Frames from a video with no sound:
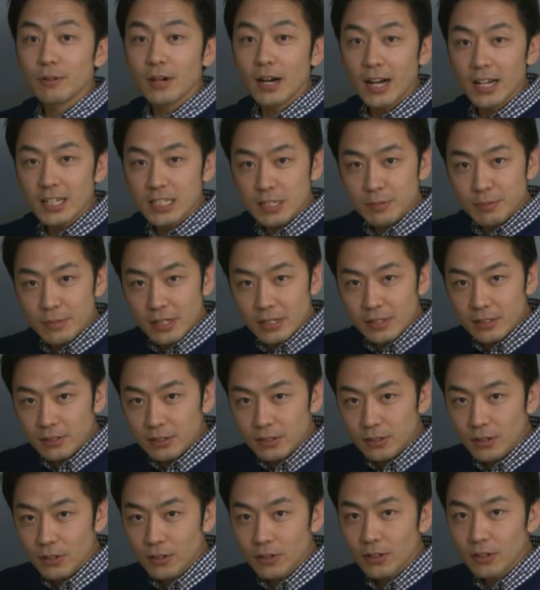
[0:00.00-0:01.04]
を始める
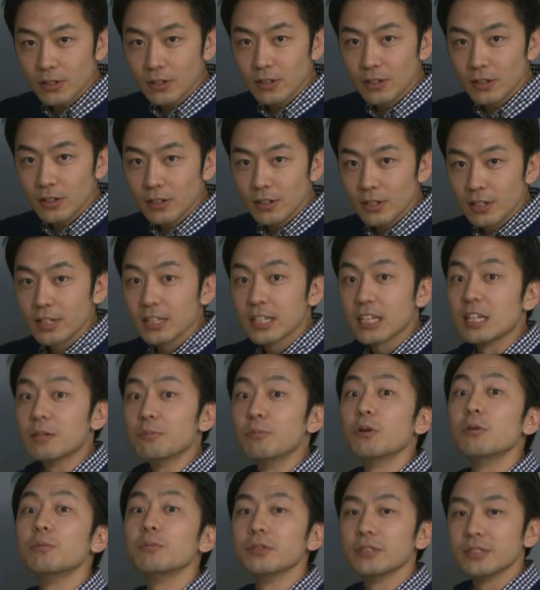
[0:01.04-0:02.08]
と疑
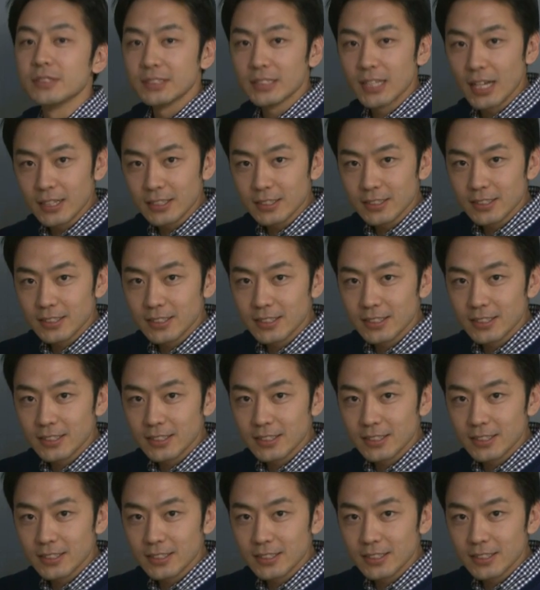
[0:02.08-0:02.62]
問文になる。